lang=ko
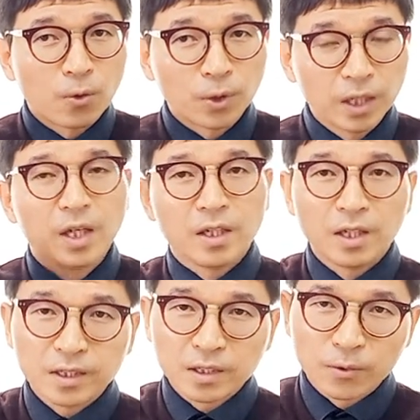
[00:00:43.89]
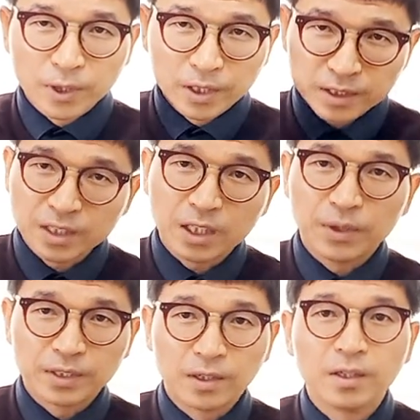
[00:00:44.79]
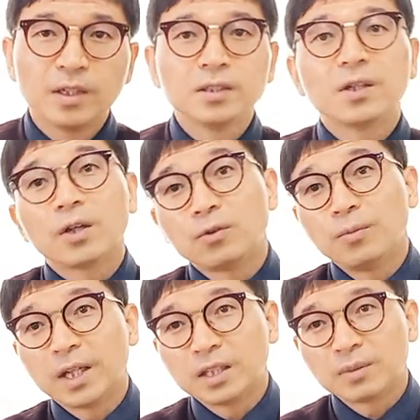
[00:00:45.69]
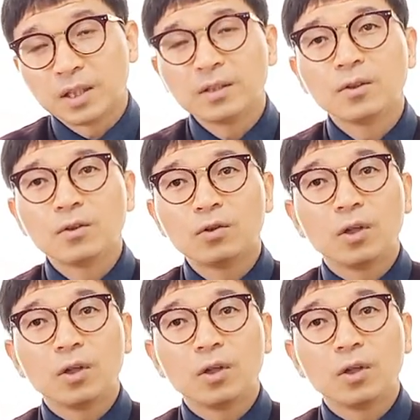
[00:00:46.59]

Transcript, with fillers: 고려의 연결고리를 끊기 위해서 서기 927년